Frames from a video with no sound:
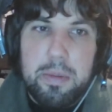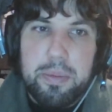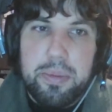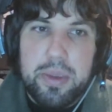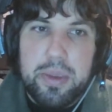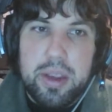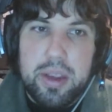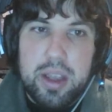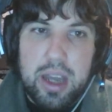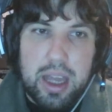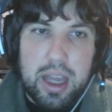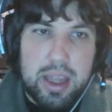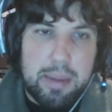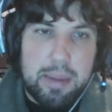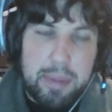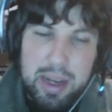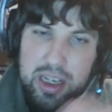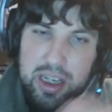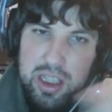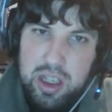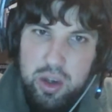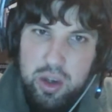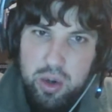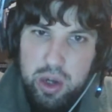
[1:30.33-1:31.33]

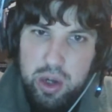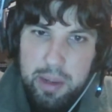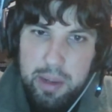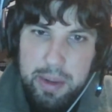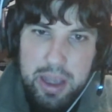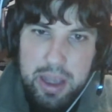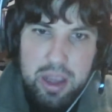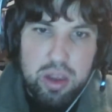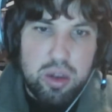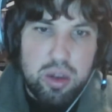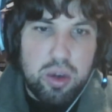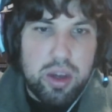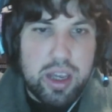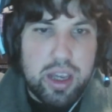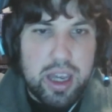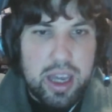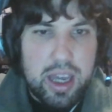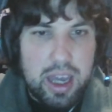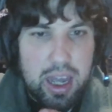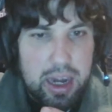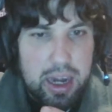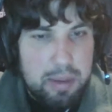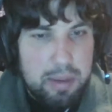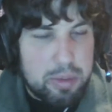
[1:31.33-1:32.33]
Además de un evento que
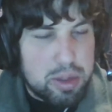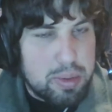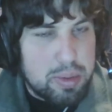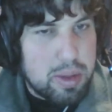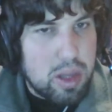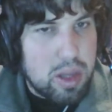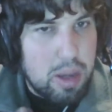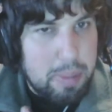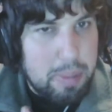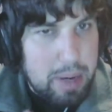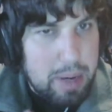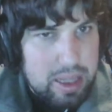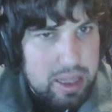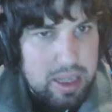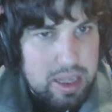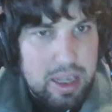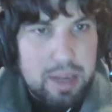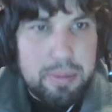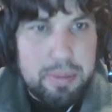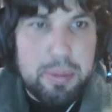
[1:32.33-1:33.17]
haremos vídeo aparte,